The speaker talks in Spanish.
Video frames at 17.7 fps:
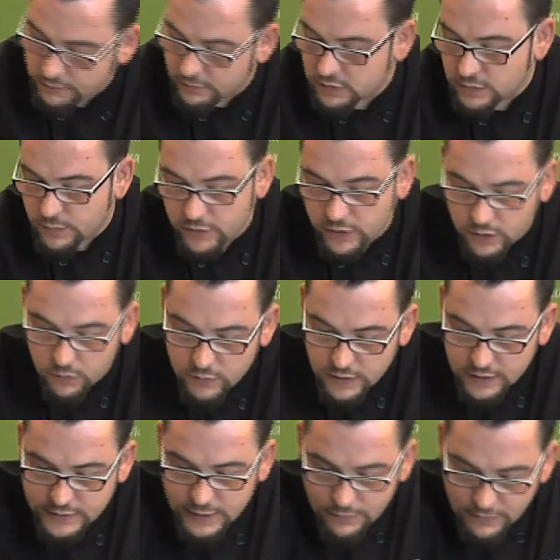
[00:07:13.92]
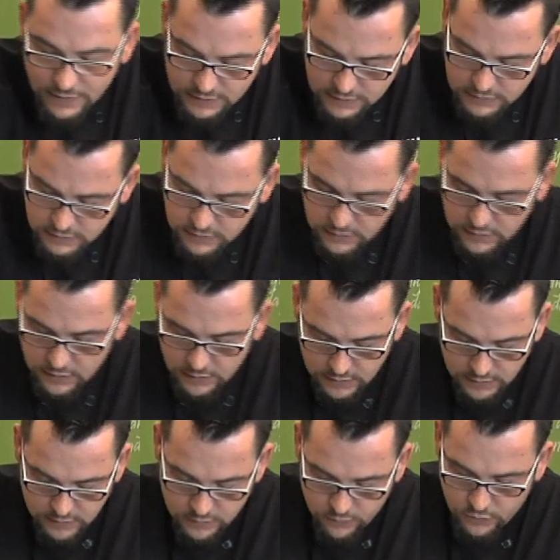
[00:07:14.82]
y vamos a poner unas hierbas
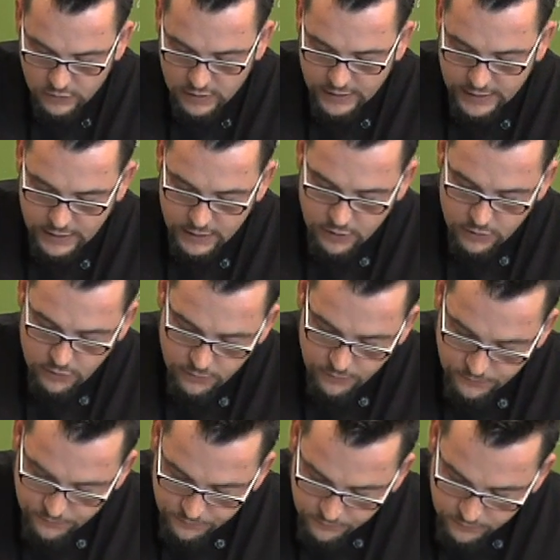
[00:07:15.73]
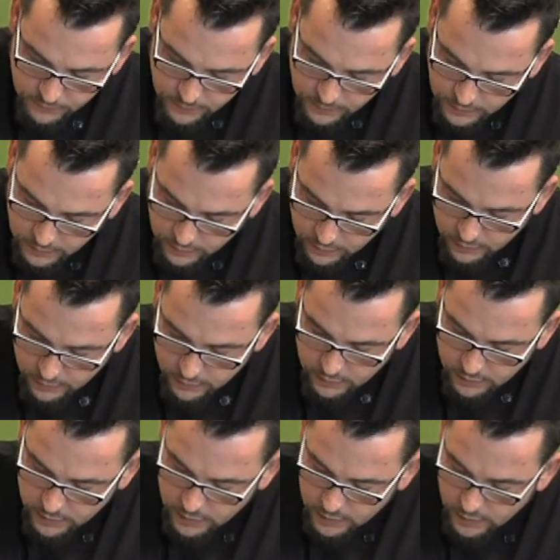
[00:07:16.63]
por aquello. Del
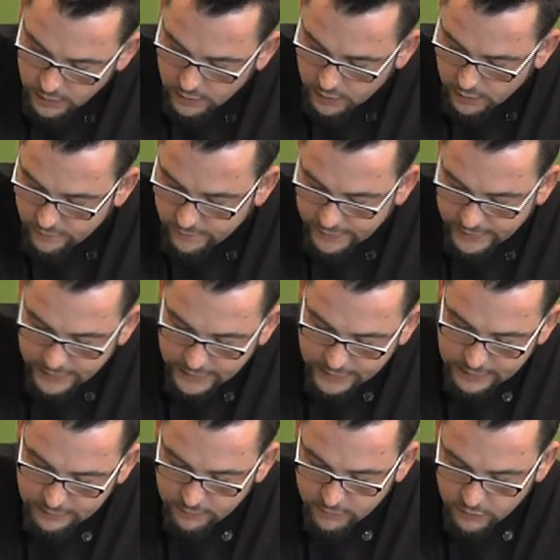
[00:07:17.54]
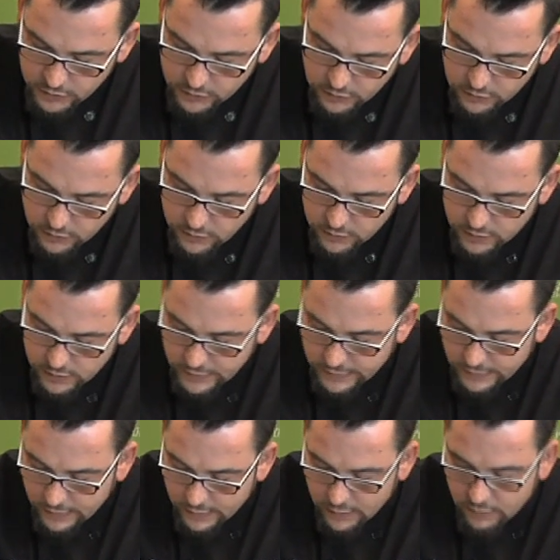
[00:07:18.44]
colorido. y el aroma
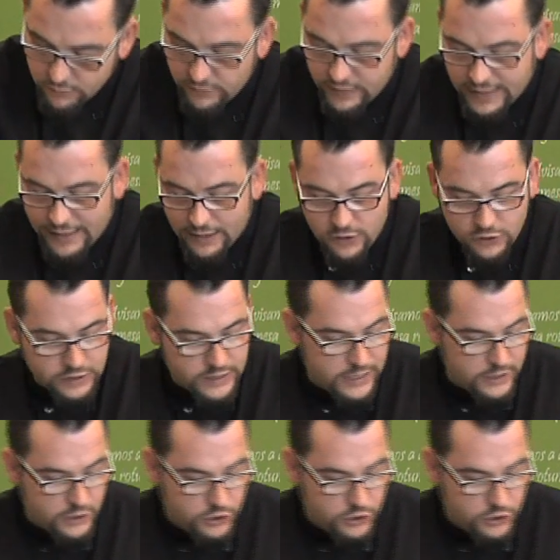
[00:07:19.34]
también. Fijaros